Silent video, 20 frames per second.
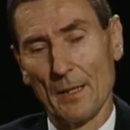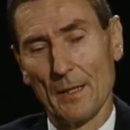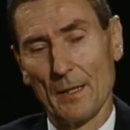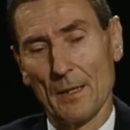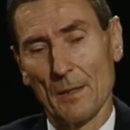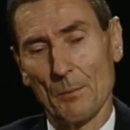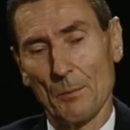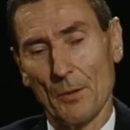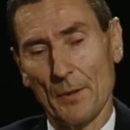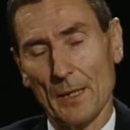
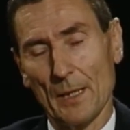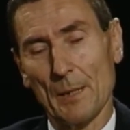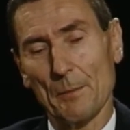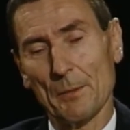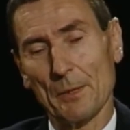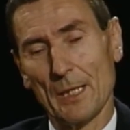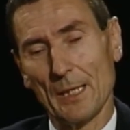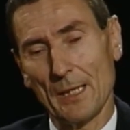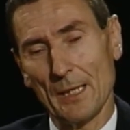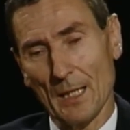Powiadam,
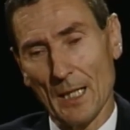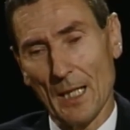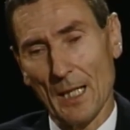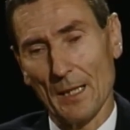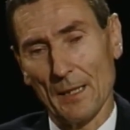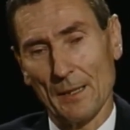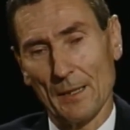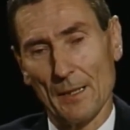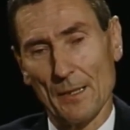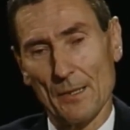
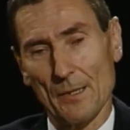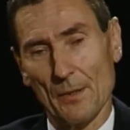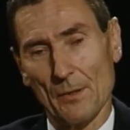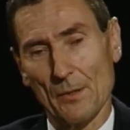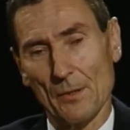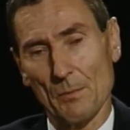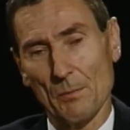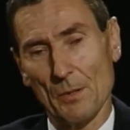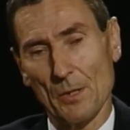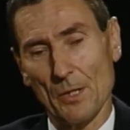generalnie są
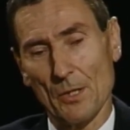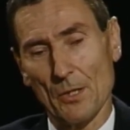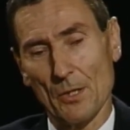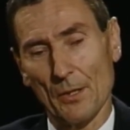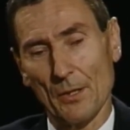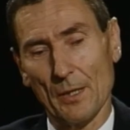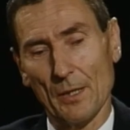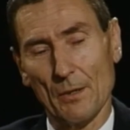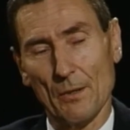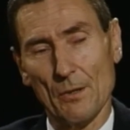
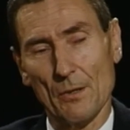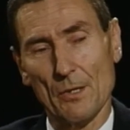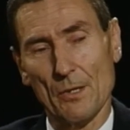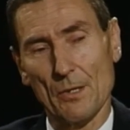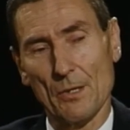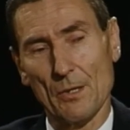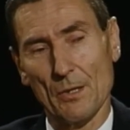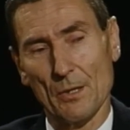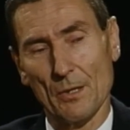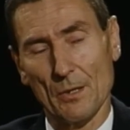zbliżone,
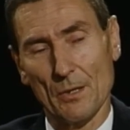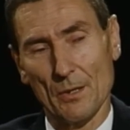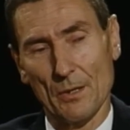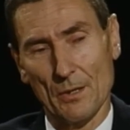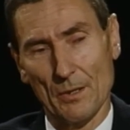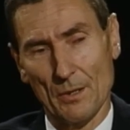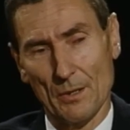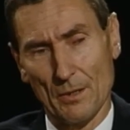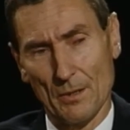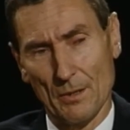choć
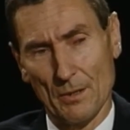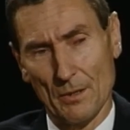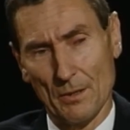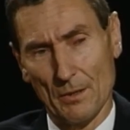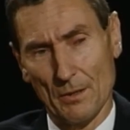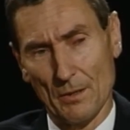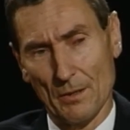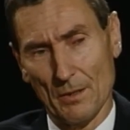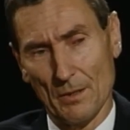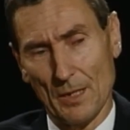
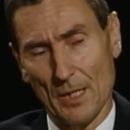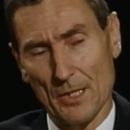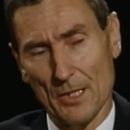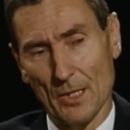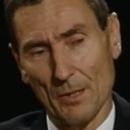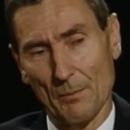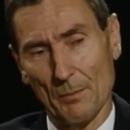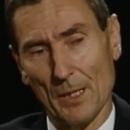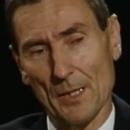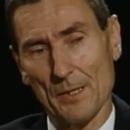y, Leszek
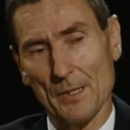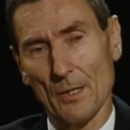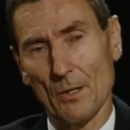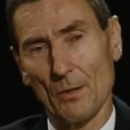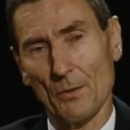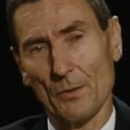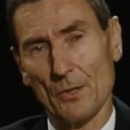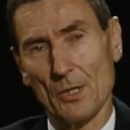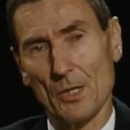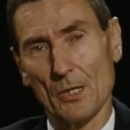
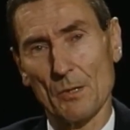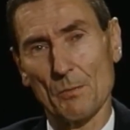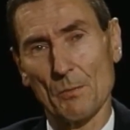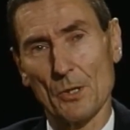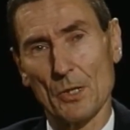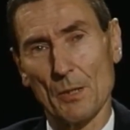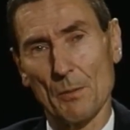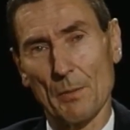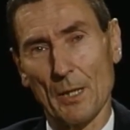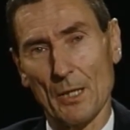Balcerowicz jest
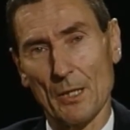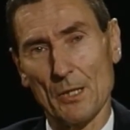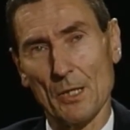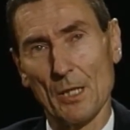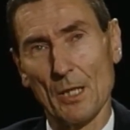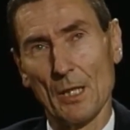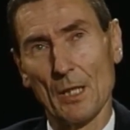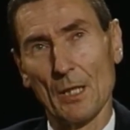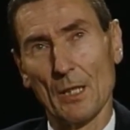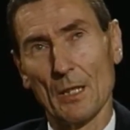może bardziej
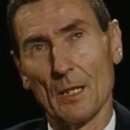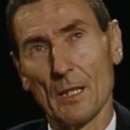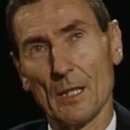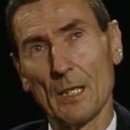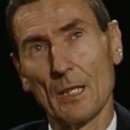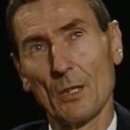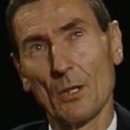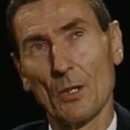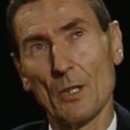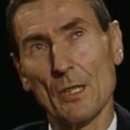
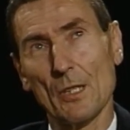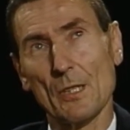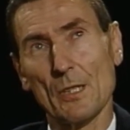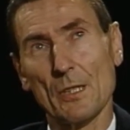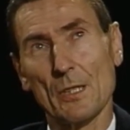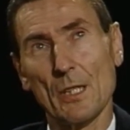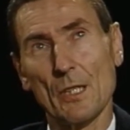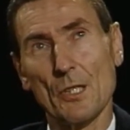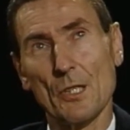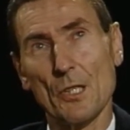
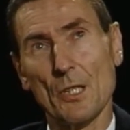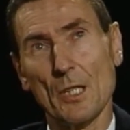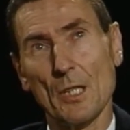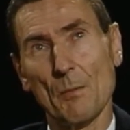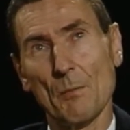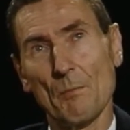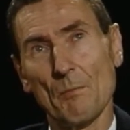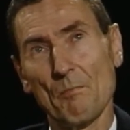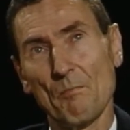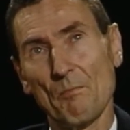
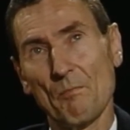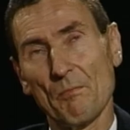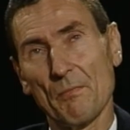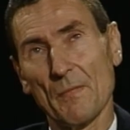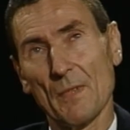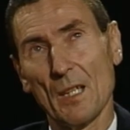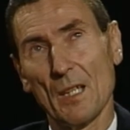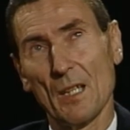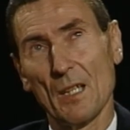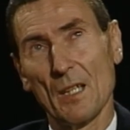rygorystycznym,
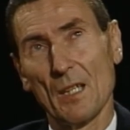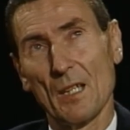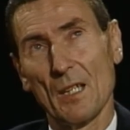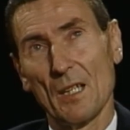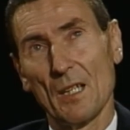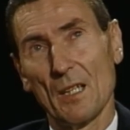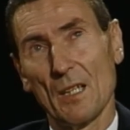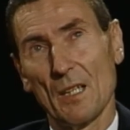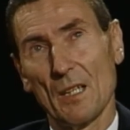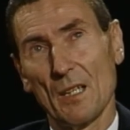
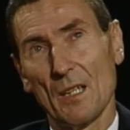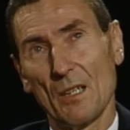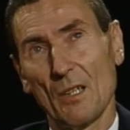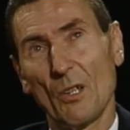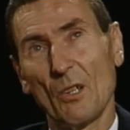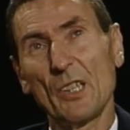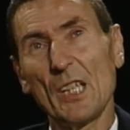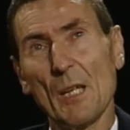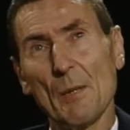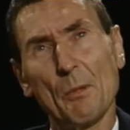no
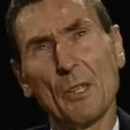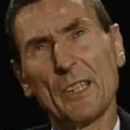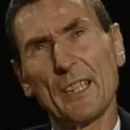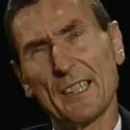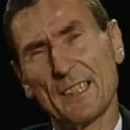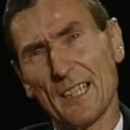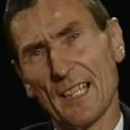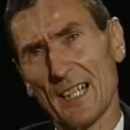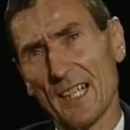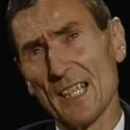nie
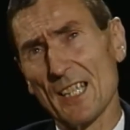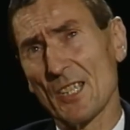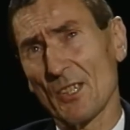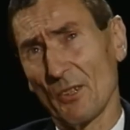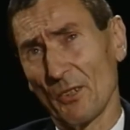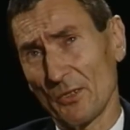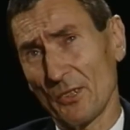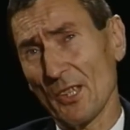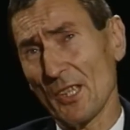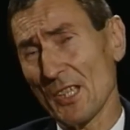
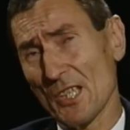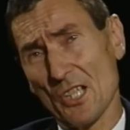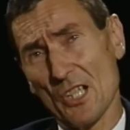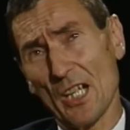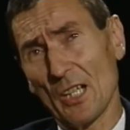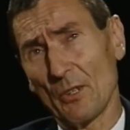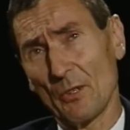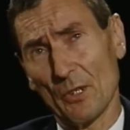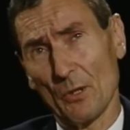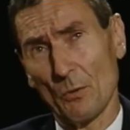monetarystą. To jest
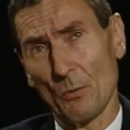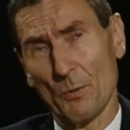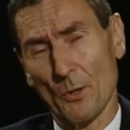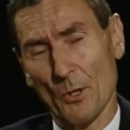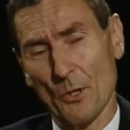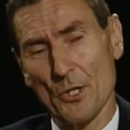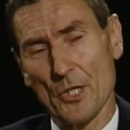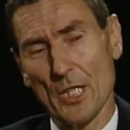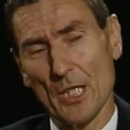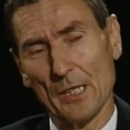szalone
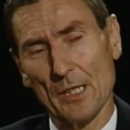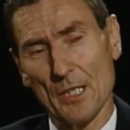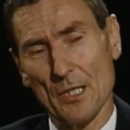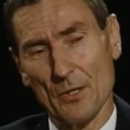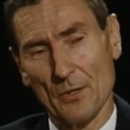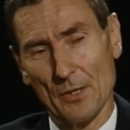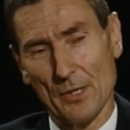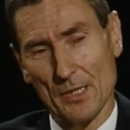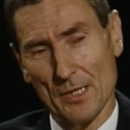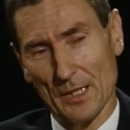uproszczenie, że
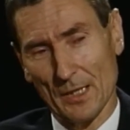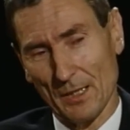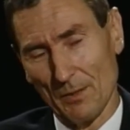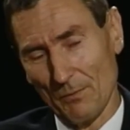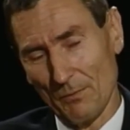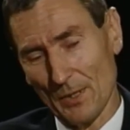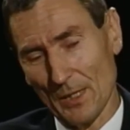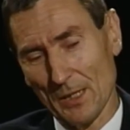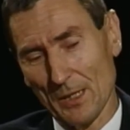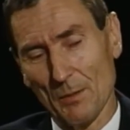on jest takim
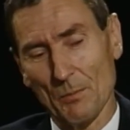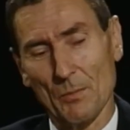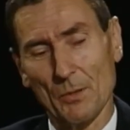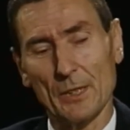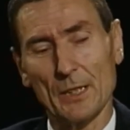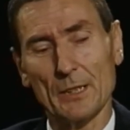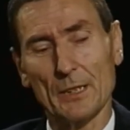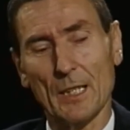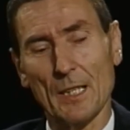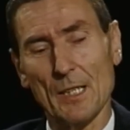wielkim
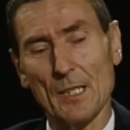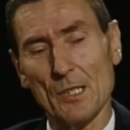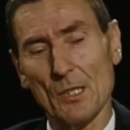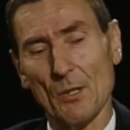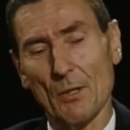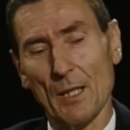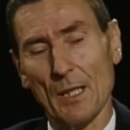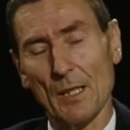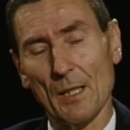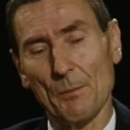monetarystą,
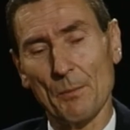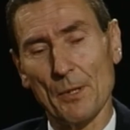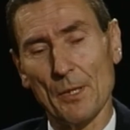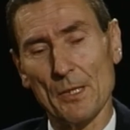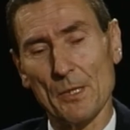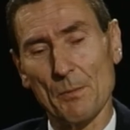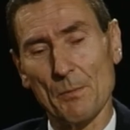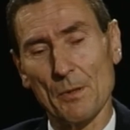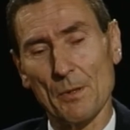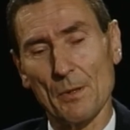ale
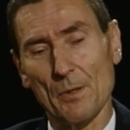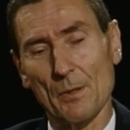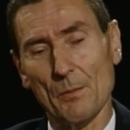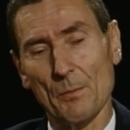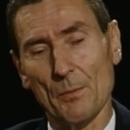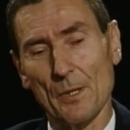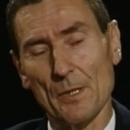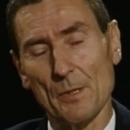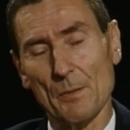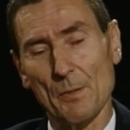powiedzmy,
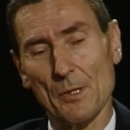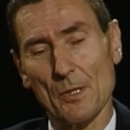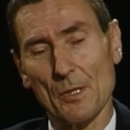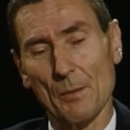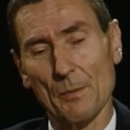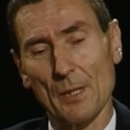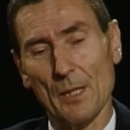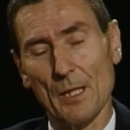powiedzmy sobie